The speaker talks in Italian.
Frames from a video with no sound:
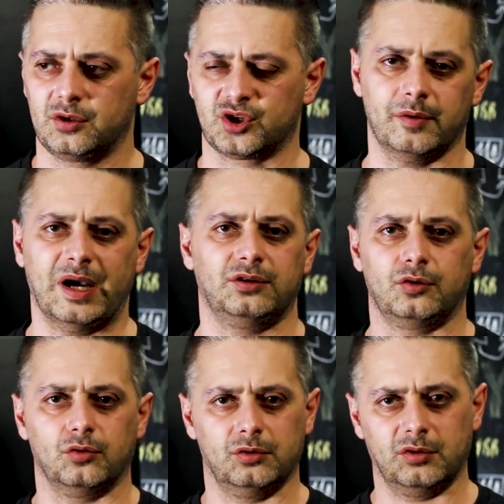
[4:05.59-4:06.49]

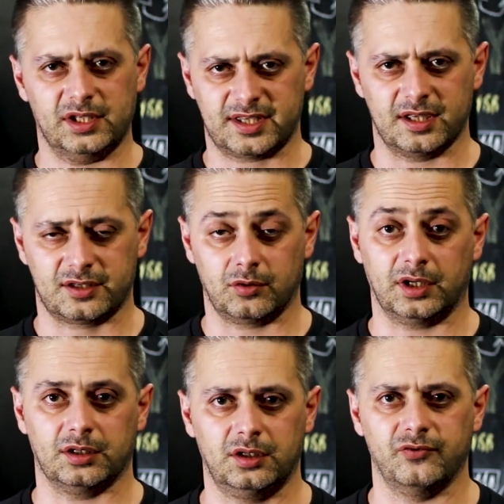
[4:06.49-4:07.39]
schematico non in senso
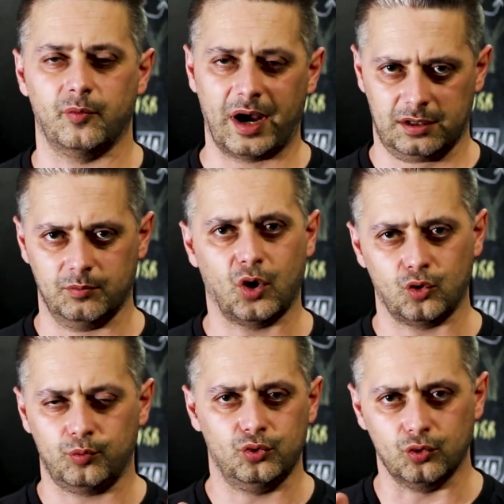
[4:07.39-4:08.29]
negativo, ma in
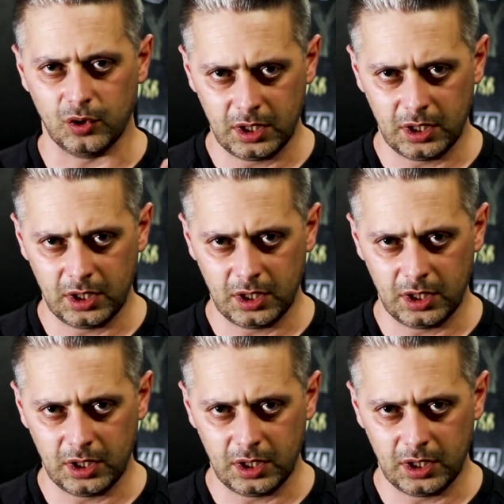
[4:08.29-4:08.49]
modo più,